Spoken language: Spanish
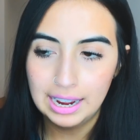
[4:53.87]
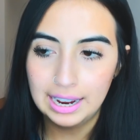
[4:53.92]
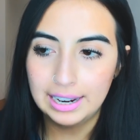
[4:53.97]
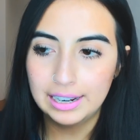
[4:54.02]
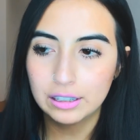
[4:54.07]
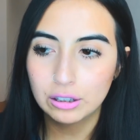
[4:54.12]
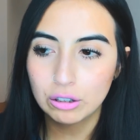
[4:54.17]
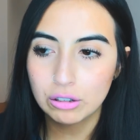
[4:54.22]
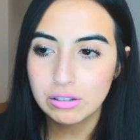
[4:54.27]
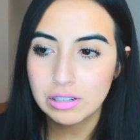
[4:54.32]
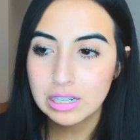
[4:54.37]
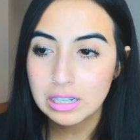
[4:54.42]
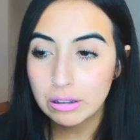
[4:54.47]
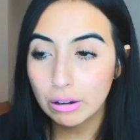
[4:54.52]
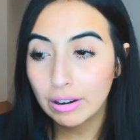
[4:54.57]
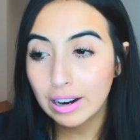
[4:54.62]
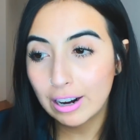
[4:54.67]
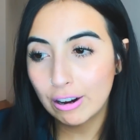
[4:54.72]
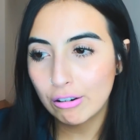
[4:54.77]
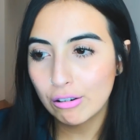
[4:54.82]
Entonces
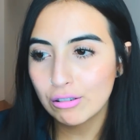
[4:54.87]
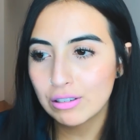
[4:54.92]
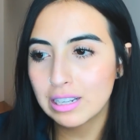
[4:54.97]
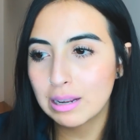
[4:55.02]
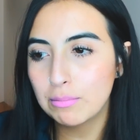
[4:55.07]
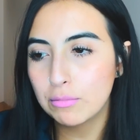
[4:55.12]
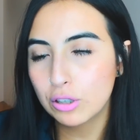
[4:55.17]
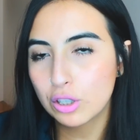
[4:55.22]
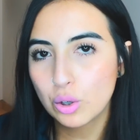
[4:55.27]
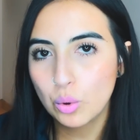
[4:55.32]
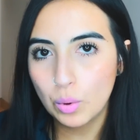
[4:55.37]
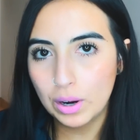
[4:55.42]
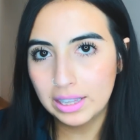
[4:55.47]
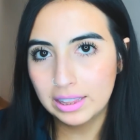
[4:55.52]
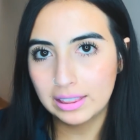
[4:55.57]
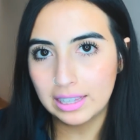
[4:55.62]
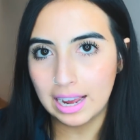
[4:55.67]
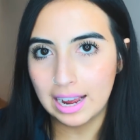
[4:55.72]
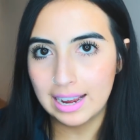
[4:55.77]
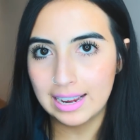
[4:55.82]
lo que no nos damos
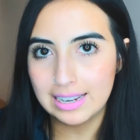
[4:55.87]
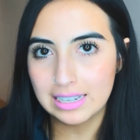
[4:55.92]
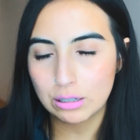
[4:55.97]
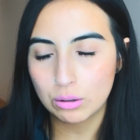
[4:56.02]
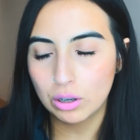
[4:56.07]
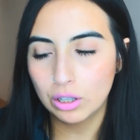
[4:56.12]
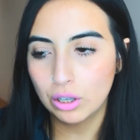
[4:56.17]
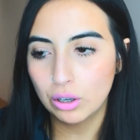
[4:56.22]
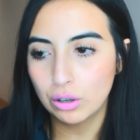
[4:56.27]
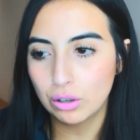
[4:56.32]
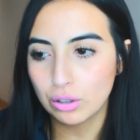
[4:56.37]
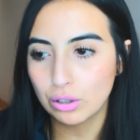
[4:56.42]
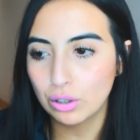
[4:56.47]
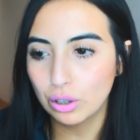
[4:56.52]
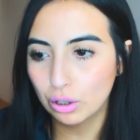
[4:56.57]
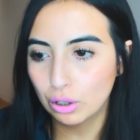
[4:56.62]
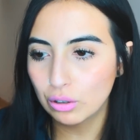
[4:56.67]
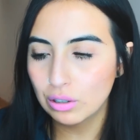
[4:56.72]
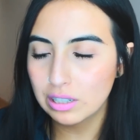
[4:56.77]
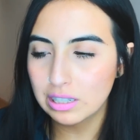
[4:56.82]
cuenta es cuando
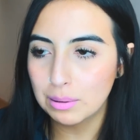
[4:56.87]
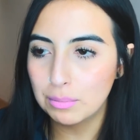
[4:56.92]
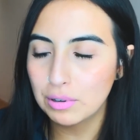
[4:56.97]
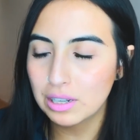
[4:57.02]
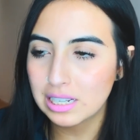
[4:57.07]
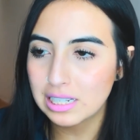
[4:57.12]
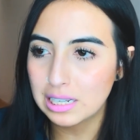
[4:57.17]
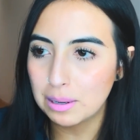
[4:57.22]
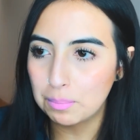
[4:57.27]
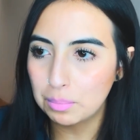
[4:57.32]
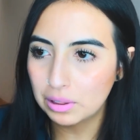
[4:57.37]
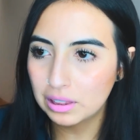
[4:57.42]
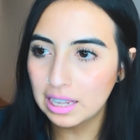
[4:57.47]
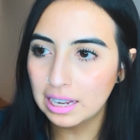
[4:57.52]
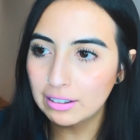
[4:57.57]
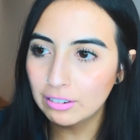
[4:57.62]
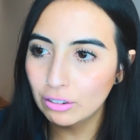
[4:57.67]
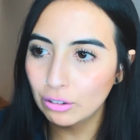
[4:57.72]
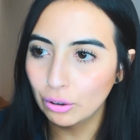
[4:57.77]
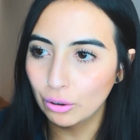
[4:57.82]
nosotros estamos
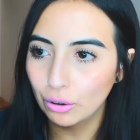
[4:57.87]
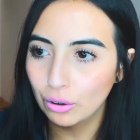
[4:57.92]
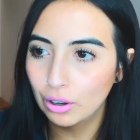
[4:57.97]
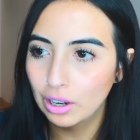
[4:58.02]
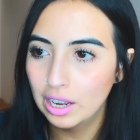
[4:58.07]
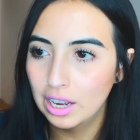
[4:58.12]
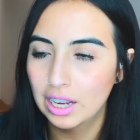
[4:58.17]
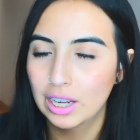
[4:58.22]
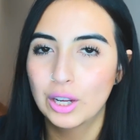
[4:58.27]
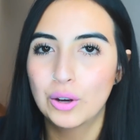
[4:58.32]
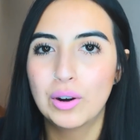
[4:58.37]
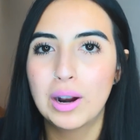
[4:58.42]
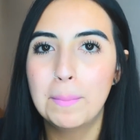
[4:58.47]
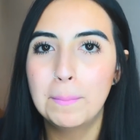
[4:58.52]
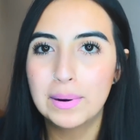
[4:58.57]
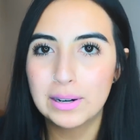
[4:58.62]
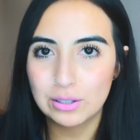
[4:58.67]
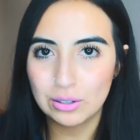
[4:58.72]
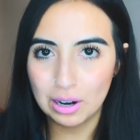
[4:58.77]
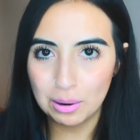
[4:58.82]
aceptando que una
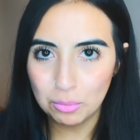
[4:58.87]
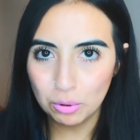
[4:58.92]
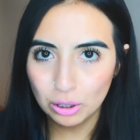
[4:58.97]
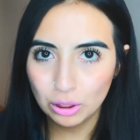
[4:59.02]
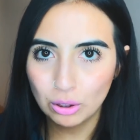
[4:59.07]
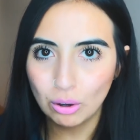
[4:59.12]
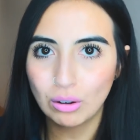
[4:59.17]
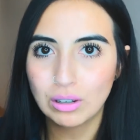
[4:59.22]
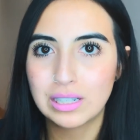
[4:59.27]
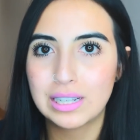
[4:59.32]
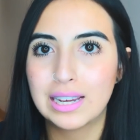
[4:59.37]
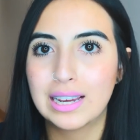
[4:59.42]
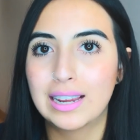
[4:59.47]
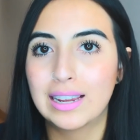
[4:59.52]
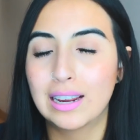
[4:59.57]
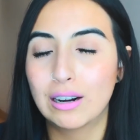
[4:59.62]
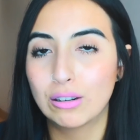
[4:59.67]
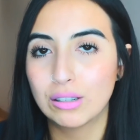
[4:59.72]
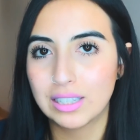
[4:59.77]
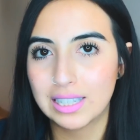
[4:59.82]
persona muy tóxica y
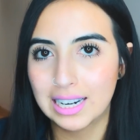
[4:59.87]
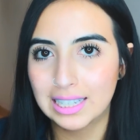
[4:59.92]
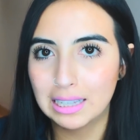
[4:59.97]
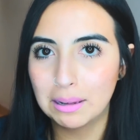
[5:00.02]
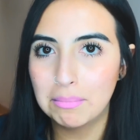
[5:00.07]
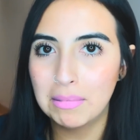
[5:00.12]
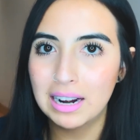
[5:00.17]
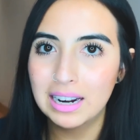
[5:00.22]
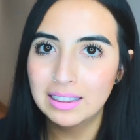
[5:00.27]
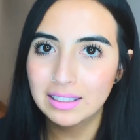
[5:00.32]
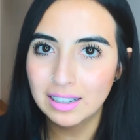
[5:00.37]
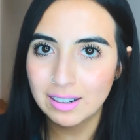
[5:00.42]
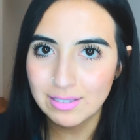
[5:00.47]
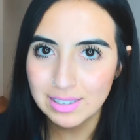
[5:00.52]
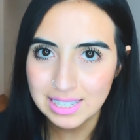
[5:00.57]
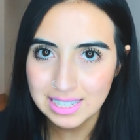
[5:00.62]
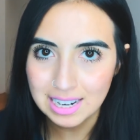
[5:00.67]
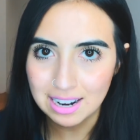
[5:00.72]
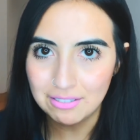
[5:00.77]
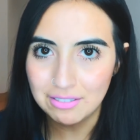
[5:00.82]
que nos trata mal entre
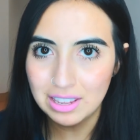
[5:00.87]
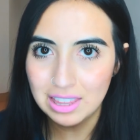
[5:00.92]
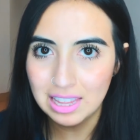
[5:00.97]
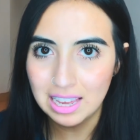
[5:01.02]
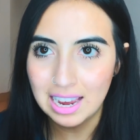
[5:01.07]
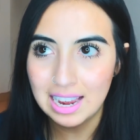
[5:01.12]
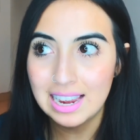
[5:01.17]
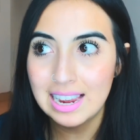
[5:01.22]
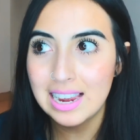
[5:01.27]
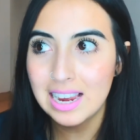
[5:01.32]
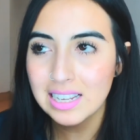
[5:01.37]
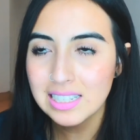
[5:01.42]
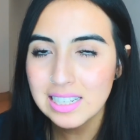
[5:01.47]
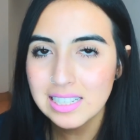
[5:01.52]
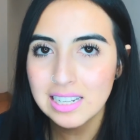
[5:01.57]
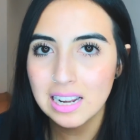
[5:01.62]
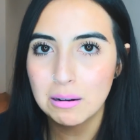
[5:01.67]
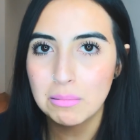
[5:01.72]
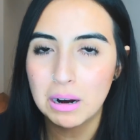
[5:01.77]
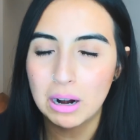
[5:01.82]
nuestra vida, ese
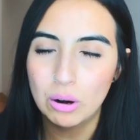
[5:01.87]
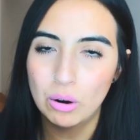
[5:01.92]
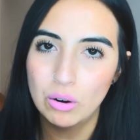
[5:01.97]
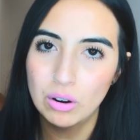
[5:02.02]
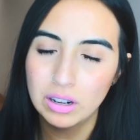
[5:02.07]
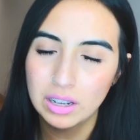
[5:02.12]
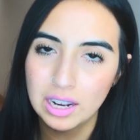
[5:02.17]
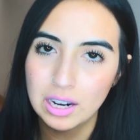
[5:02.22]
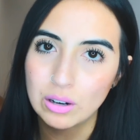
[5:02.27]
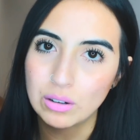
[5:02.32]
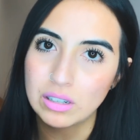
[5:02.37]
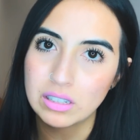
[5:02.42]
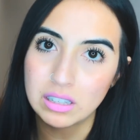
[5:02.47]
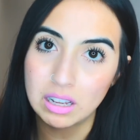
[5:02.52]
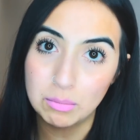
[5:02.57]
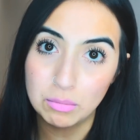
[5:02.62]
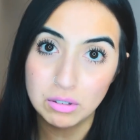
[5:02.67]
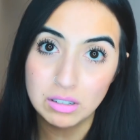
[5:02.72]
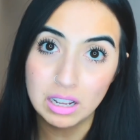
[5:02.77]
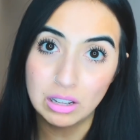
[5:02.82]
es el valor que nos
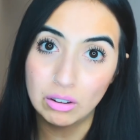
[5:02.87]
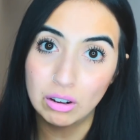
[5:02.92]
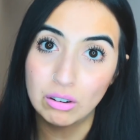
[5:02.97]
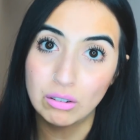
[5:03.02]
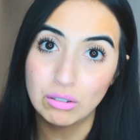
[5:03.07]
estamos dando a